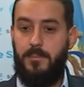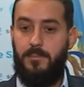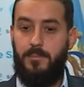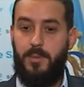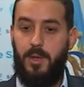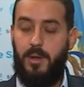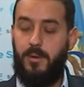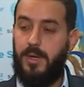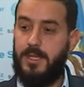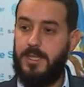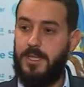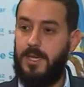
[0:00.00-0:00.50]

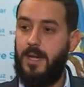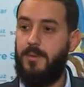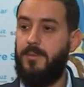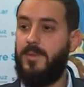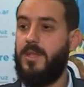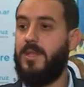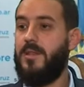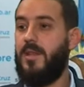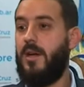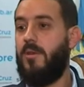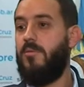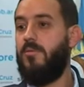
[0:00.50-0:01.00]
Pero
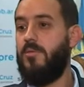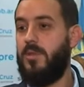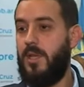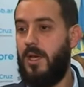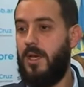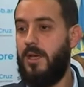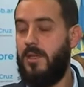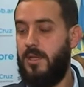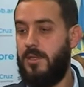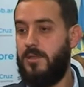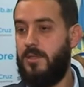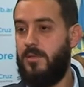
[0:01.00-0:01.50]
básicamente está ajustada
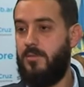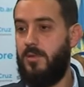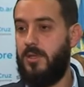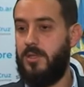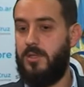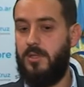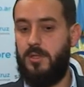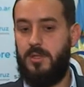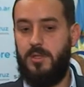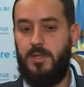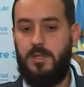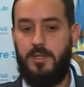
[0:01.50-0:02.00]
a estas
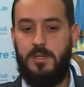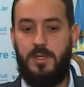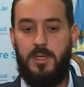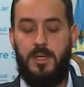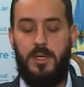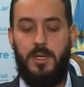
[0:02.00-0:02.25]
situaciones.